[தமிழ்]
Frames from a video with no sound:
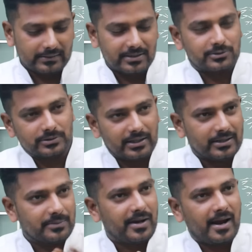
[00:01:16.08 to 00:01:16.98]
அந்த
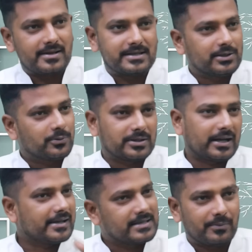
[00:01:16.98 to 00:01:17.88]
சோத்தையும் இந்த பிரியாணியை சேர்ந்து
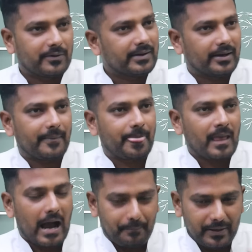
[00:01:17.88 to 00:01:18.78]
கொடுத்தா நீங்க சாப்பிடுவீங்களா
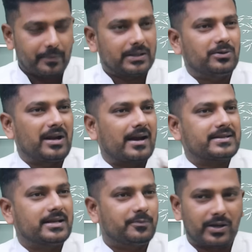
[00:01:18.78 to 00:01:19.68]
அப்படிப்பட்ட ஒரு
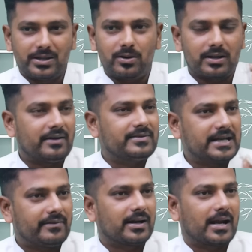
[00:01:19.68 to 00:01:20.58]
அரசியல் புரிதலோட தான்
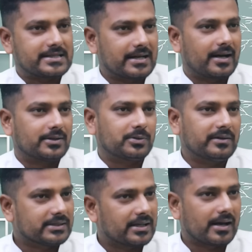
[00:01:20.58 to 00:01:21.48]
விஜய் அவர்கள் அரசியல்
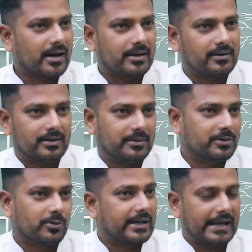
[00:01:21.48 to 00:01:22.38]
களத்துக்குள்ள வந்திருக்காரான்னு
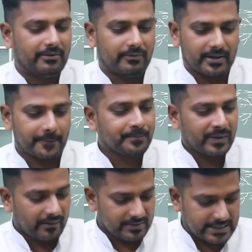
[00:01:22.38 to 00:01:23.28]
நமக்கு ஒரு கேள்வி வருது
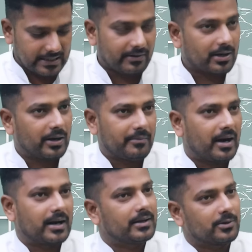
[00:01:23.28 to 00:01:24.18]
விஜய் அவர்களுடைய
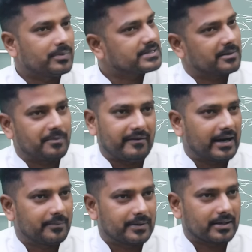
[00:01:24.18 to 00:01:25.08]
மாநாடு ரொம்ப சிறப்பாக
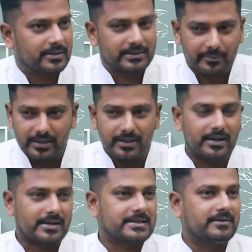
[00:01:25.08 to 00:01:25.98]
நடைபெற்றது தமிழக
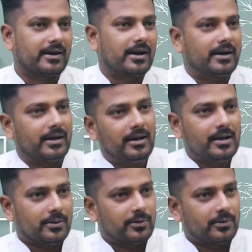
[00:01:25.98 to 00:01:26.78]
அரசியல் வரலாற்றில்